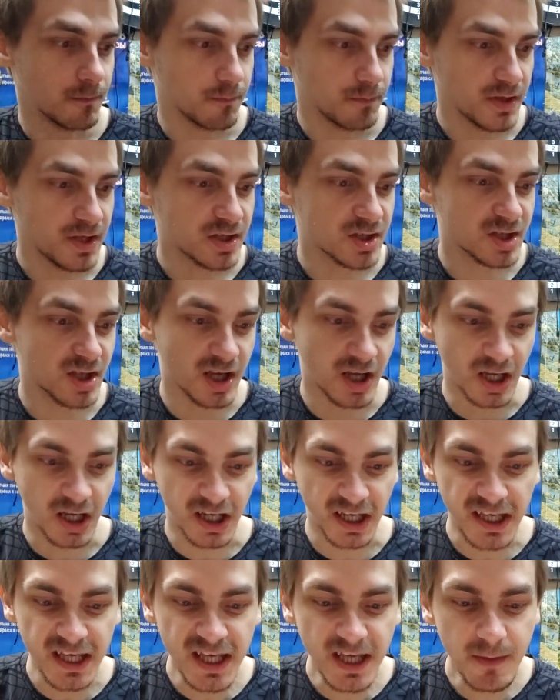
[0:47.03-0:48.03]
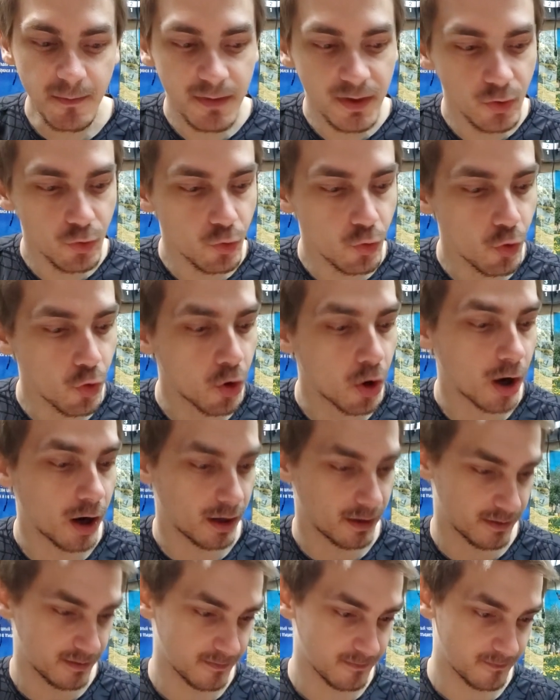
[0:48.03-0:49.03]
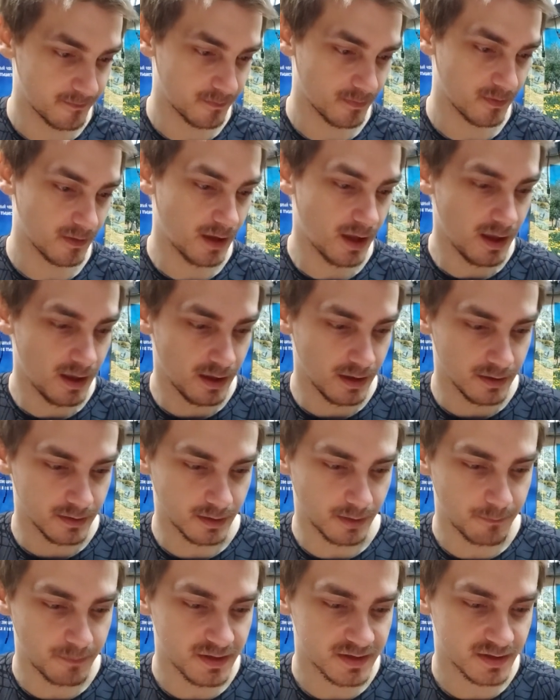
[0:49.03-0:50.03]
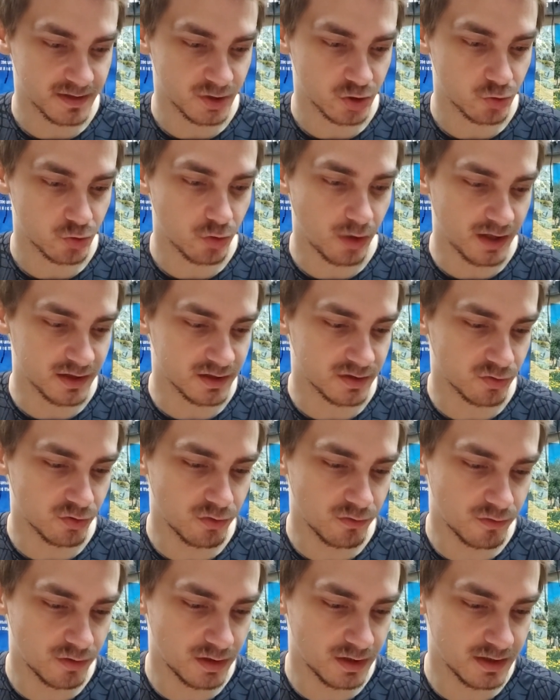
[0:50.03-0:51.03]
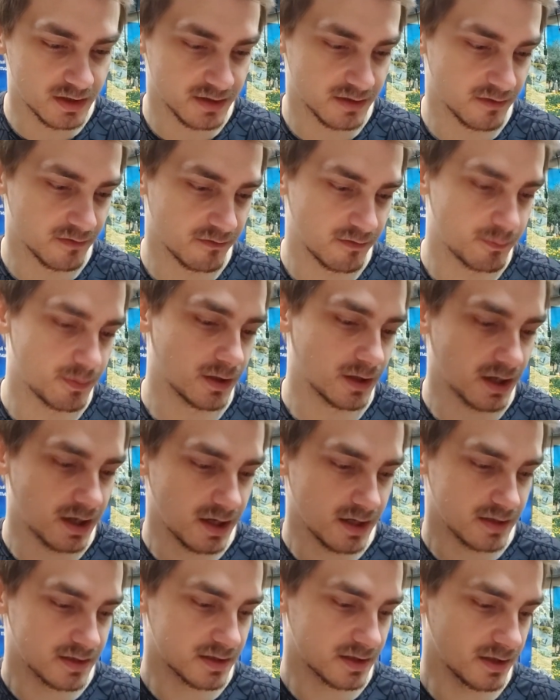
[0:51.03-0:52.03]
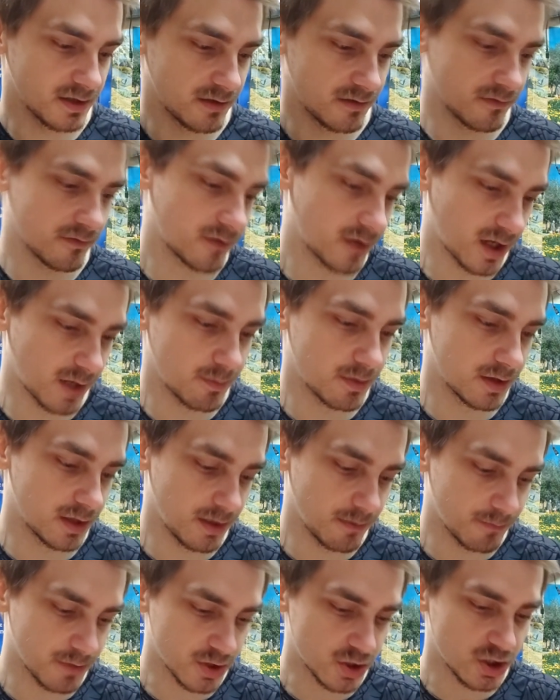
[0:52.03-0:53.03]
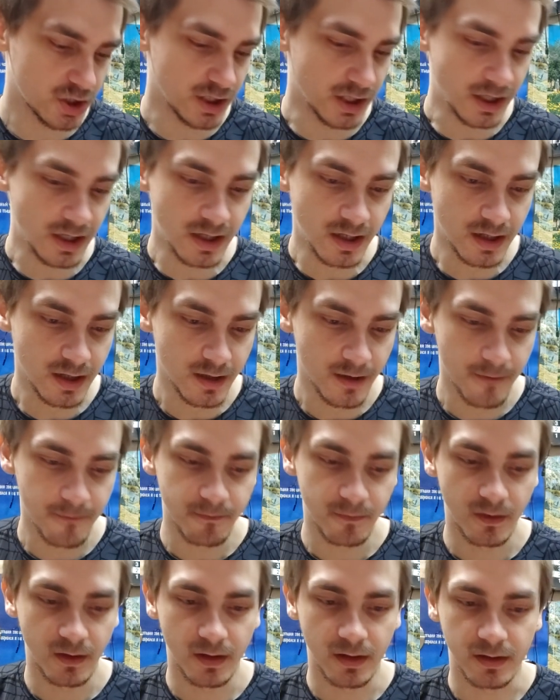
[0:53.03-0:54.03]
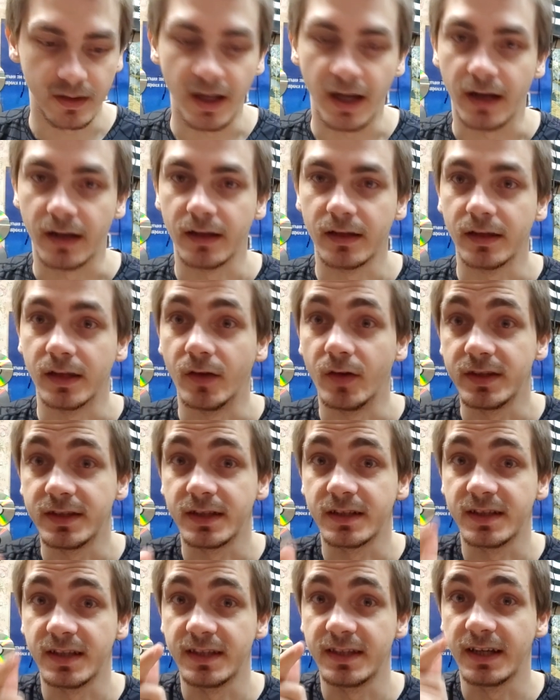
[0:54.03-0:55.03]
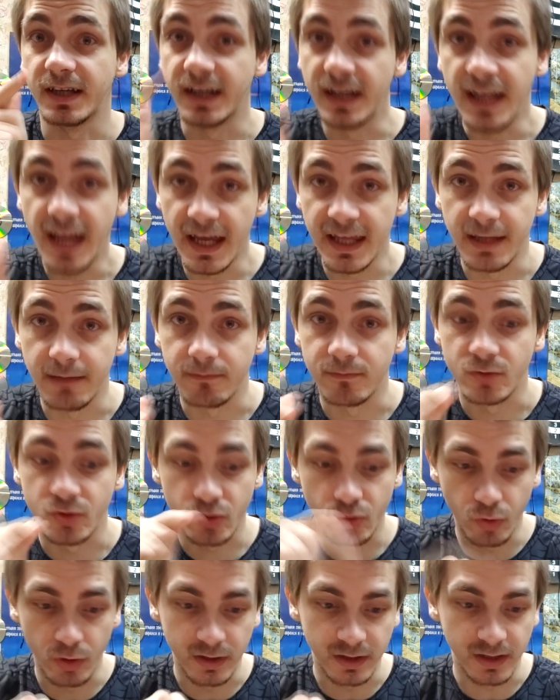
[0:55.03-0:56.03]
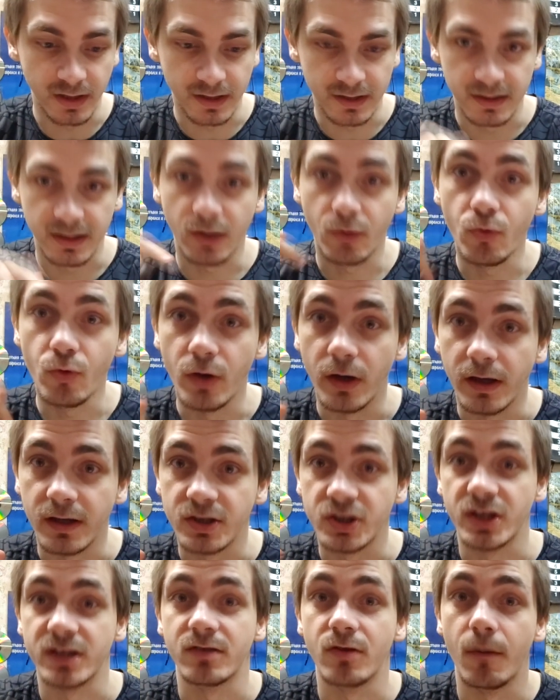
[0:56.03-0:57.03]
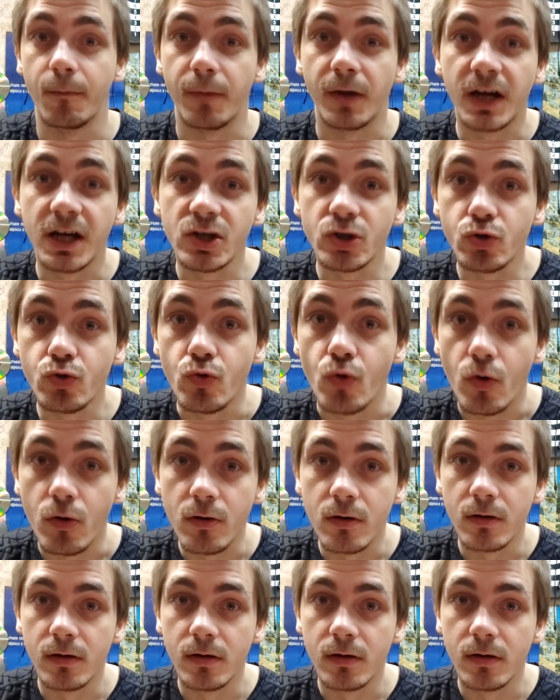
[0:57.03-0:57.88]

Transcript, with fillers: Пицца Римио. Написано, что основа выпекается в каменной печи. Так, давайте, кстати, глянем, что это такое. Сейчас вам покажу.